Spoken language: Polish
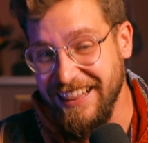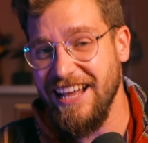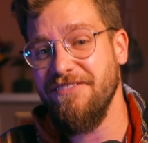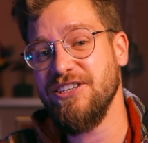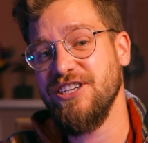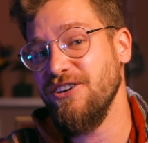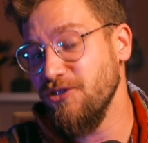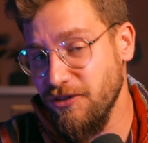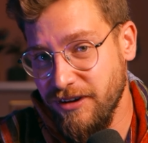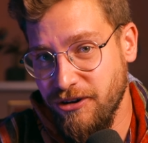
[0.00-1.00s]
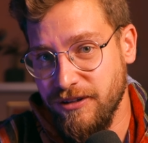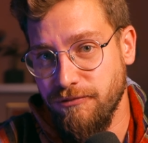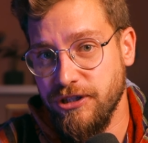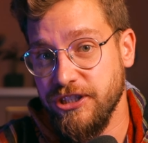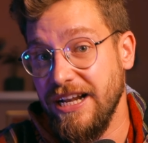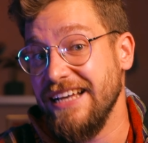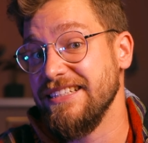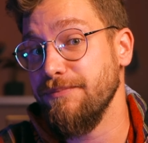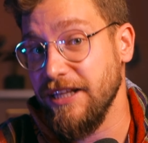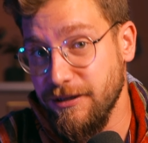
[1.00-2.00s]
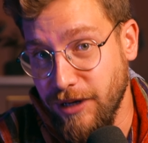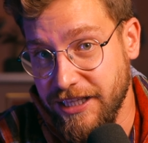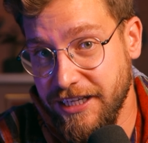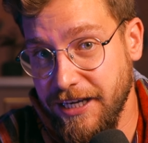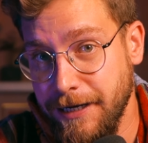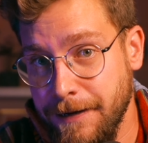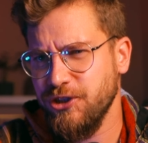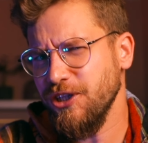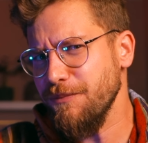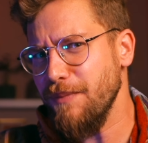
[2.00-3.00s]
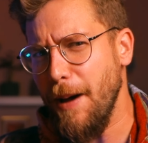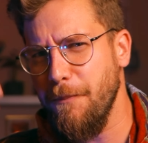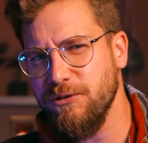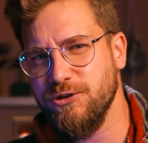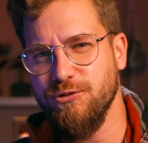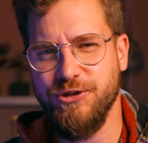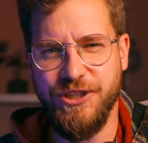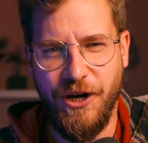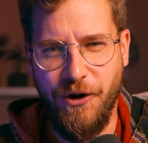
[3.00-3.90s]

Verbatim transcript: dla Waszego nowego nauczyciela z matematyki, czy ma poczucie